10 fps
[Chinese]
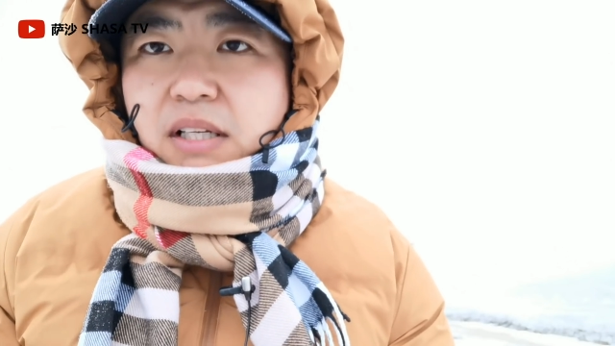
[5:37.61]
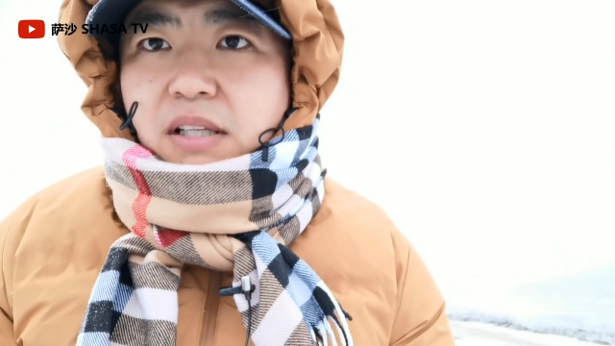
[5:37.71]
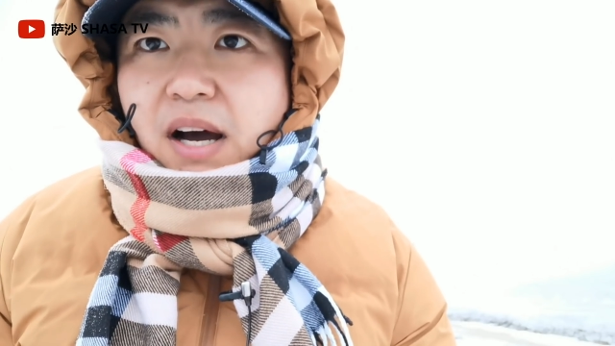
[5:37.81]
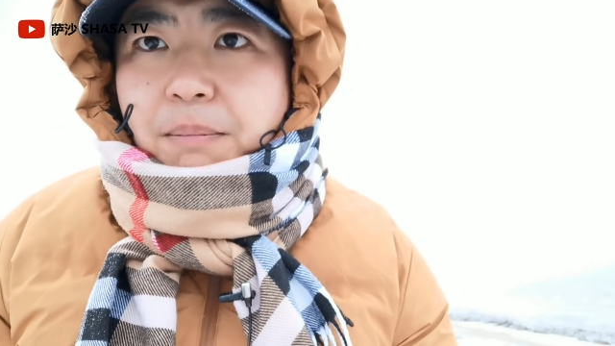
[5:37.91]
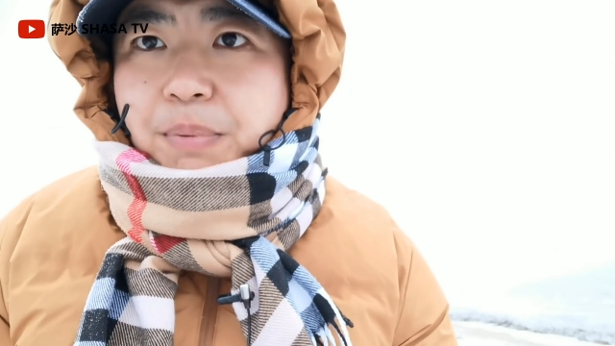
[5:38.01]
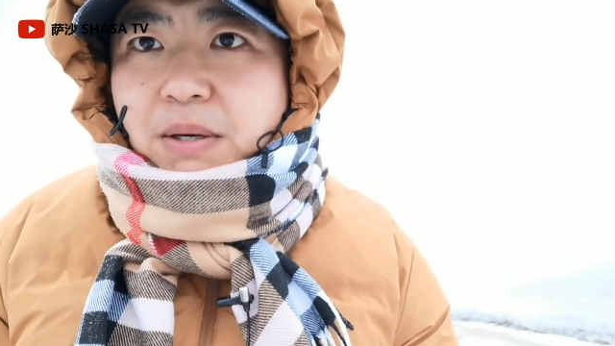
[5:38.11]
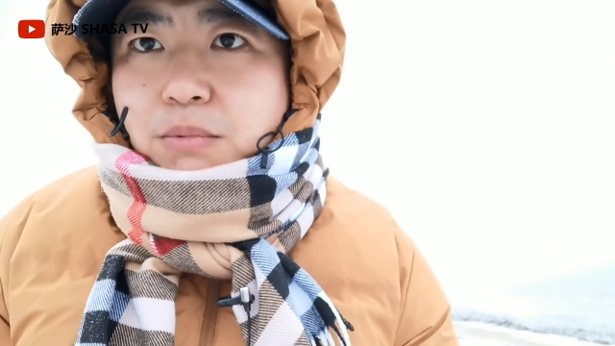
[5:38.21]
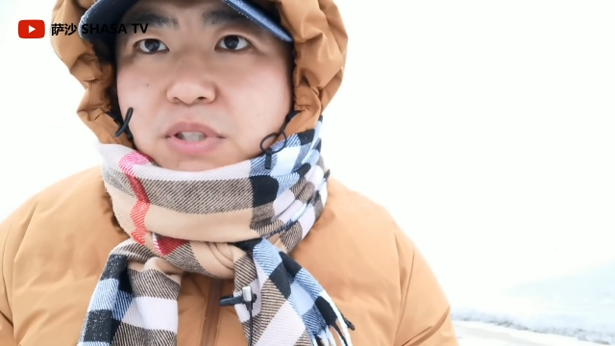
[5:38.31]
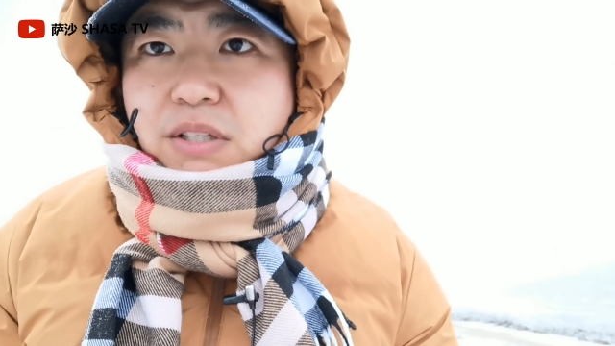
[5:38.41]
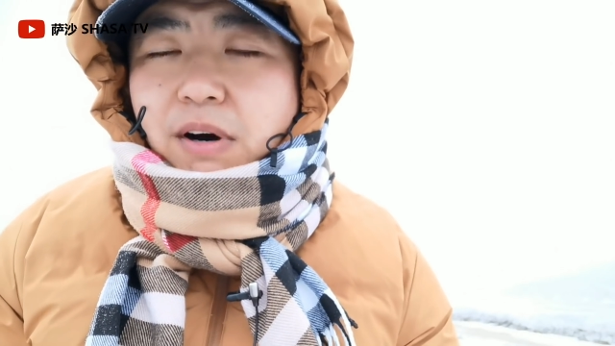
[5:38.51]
他并
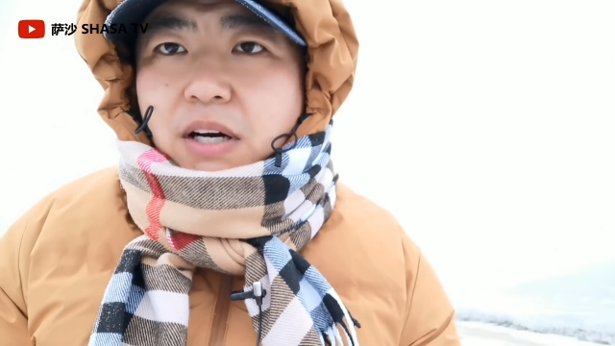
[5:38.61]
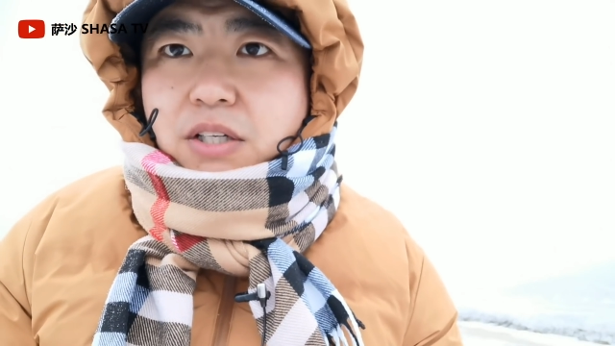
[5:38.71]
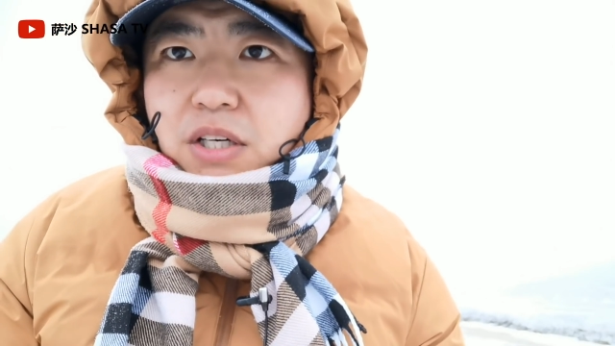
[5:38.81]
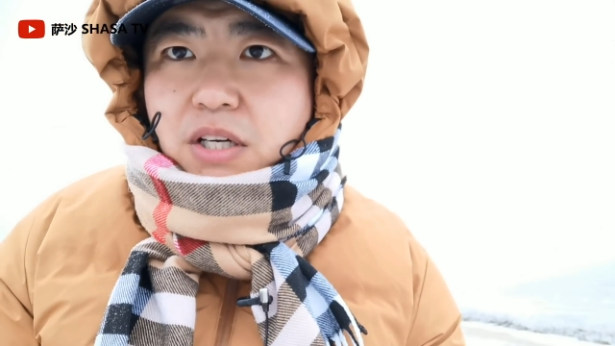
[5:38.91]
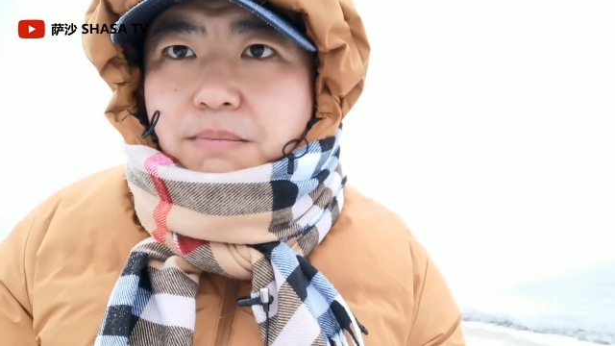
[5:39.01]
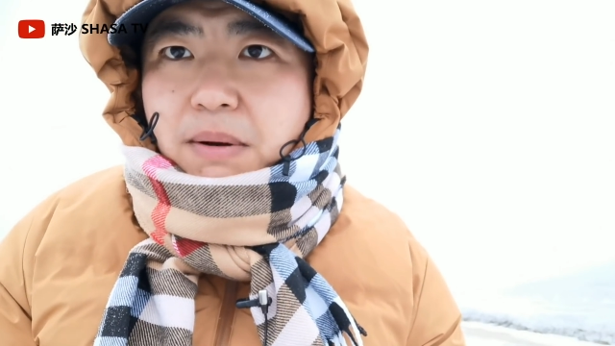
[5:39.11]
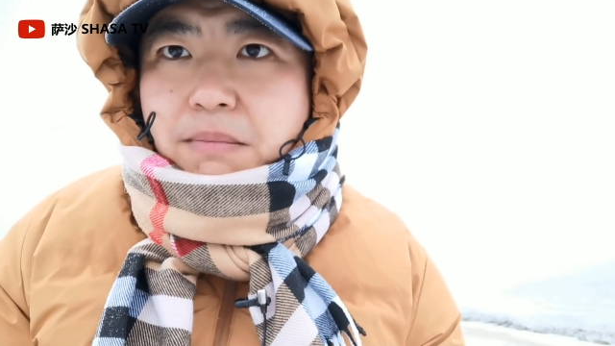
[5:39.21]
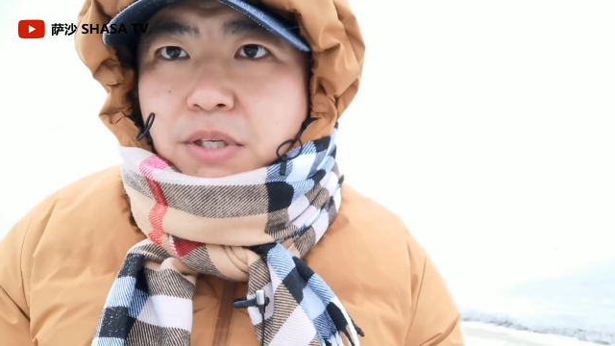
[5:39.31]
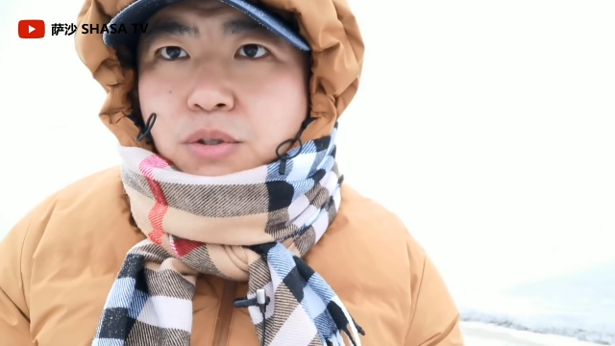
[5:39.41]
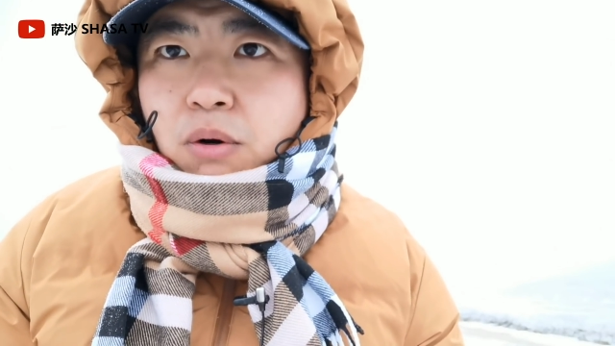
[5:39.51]
不希望日本
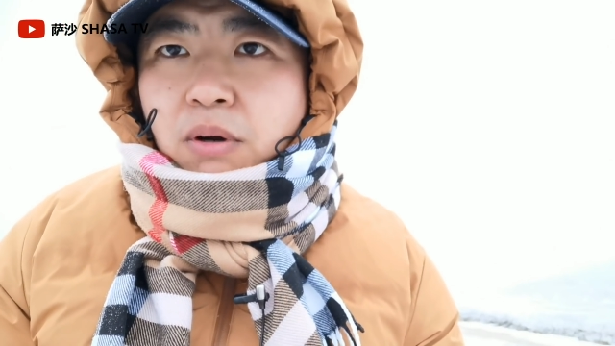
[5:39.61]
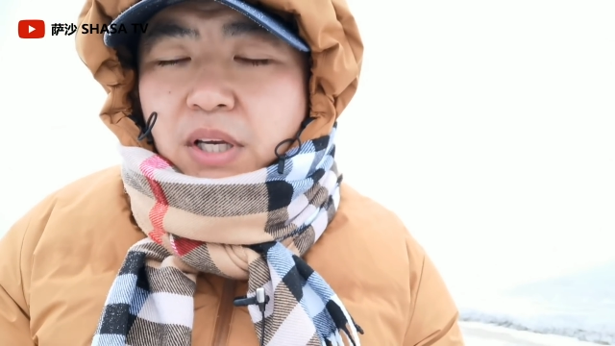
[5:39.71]
民众